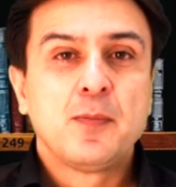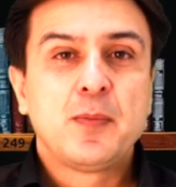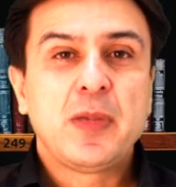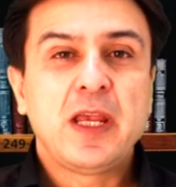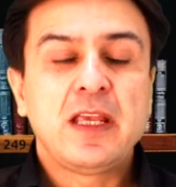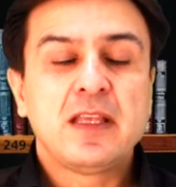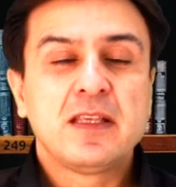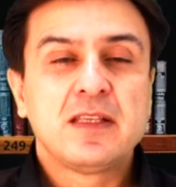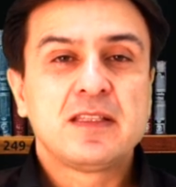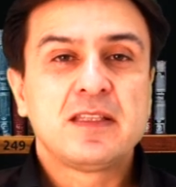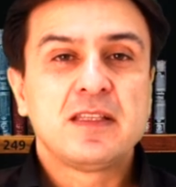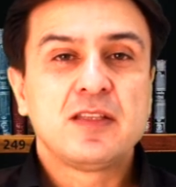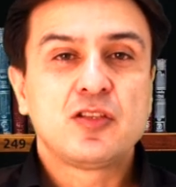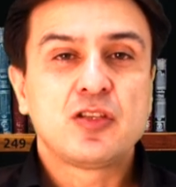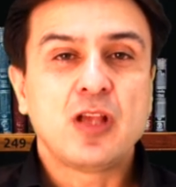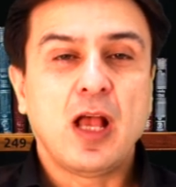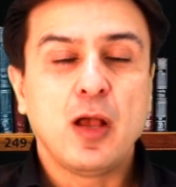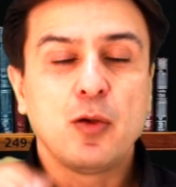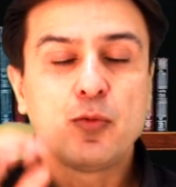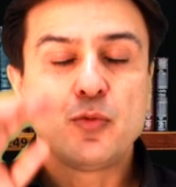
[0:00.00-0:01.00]
Beyninizin
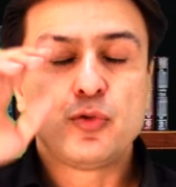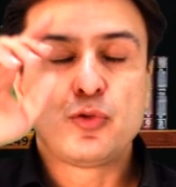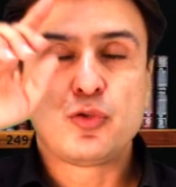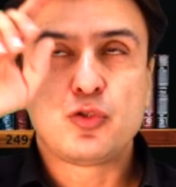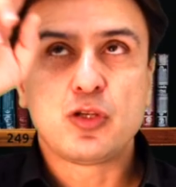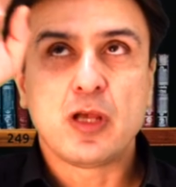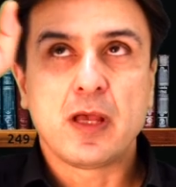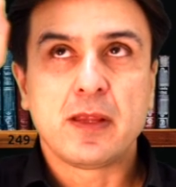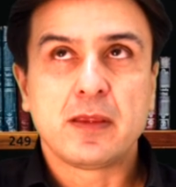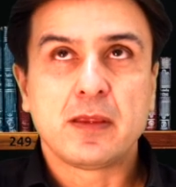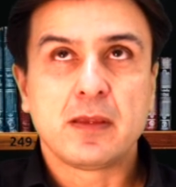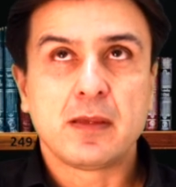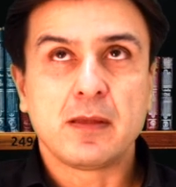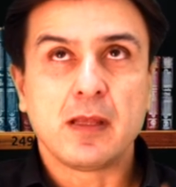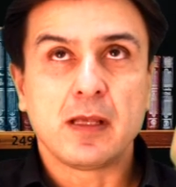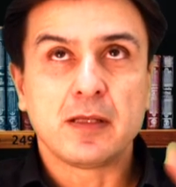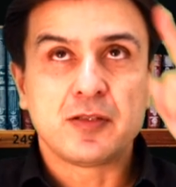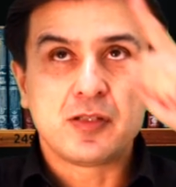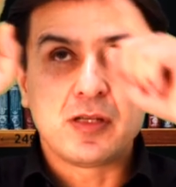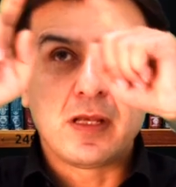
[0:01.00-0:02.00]
sağ üst can
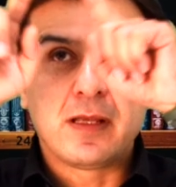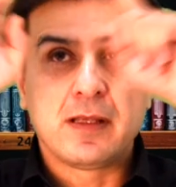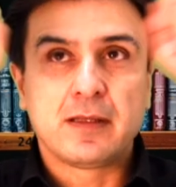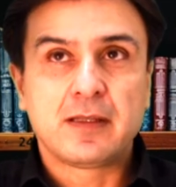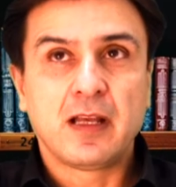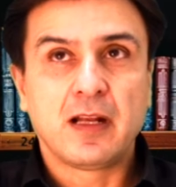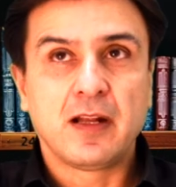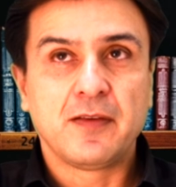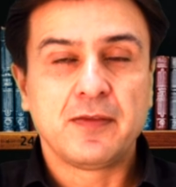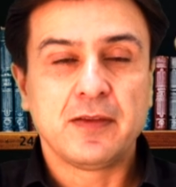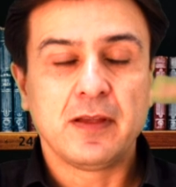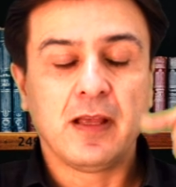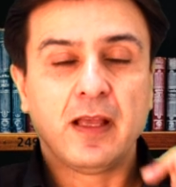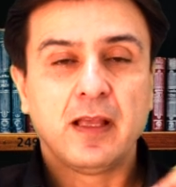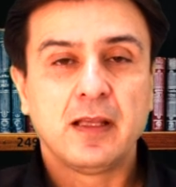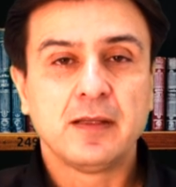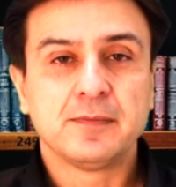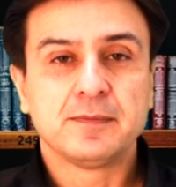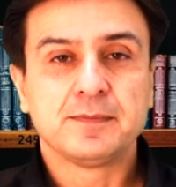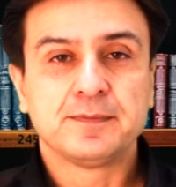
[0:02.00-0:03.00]

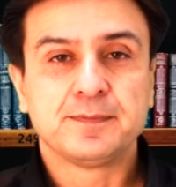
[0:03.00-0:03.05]
tarafına